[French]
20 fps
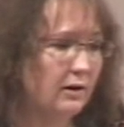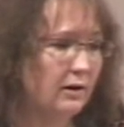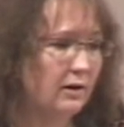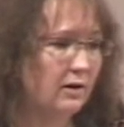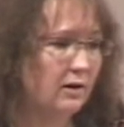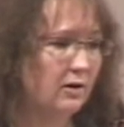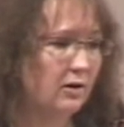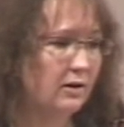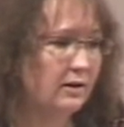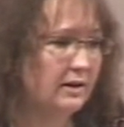
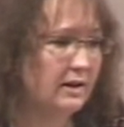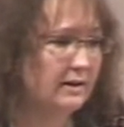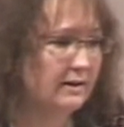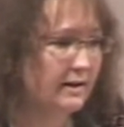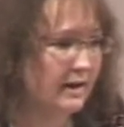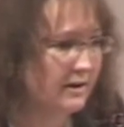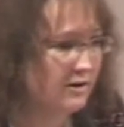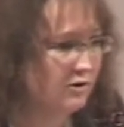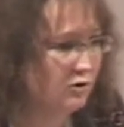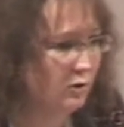euh, des
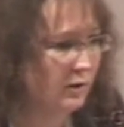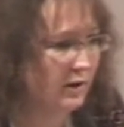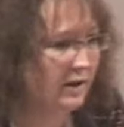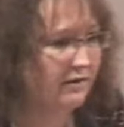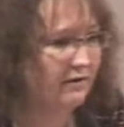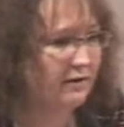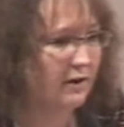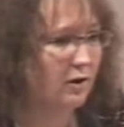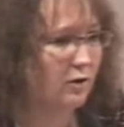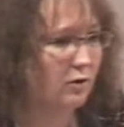textes de
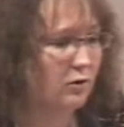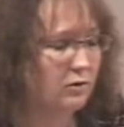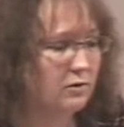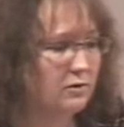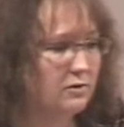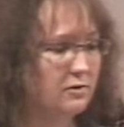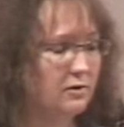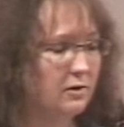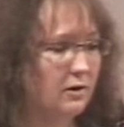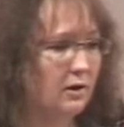
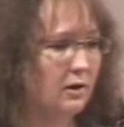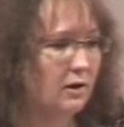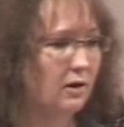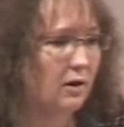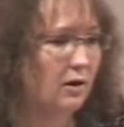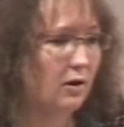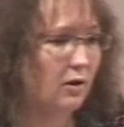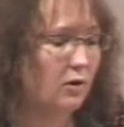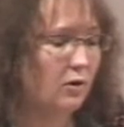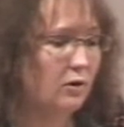référence,
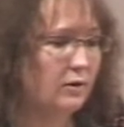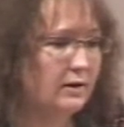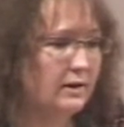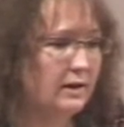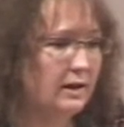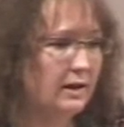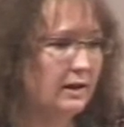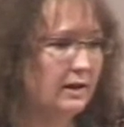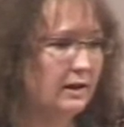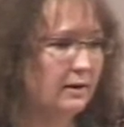euh,
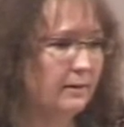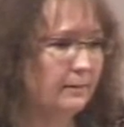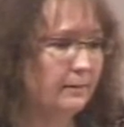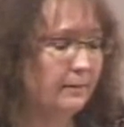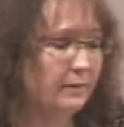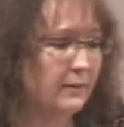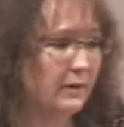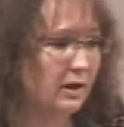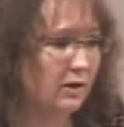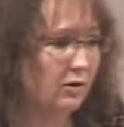
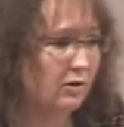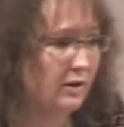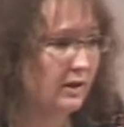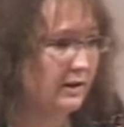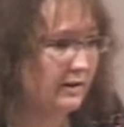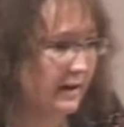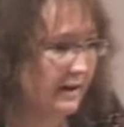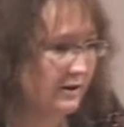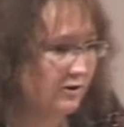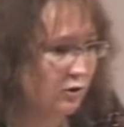euh, des,
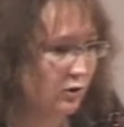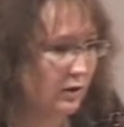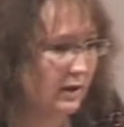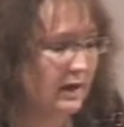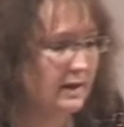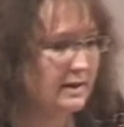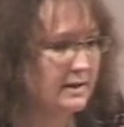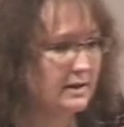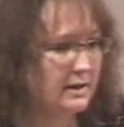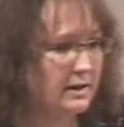textes
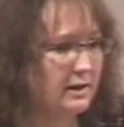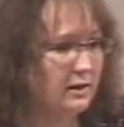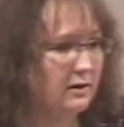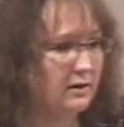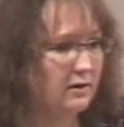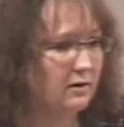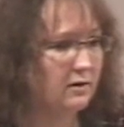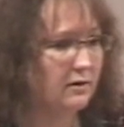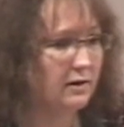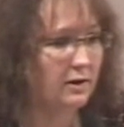
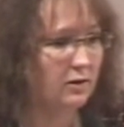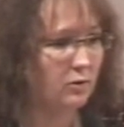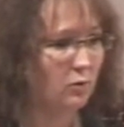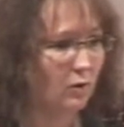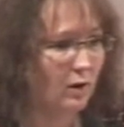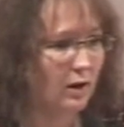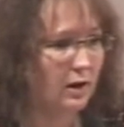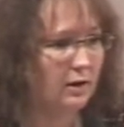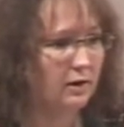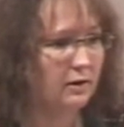classiques, des
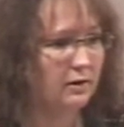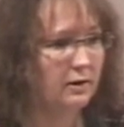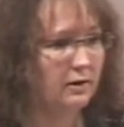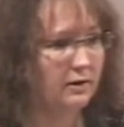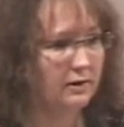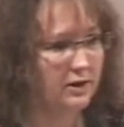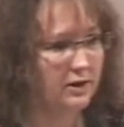lois, des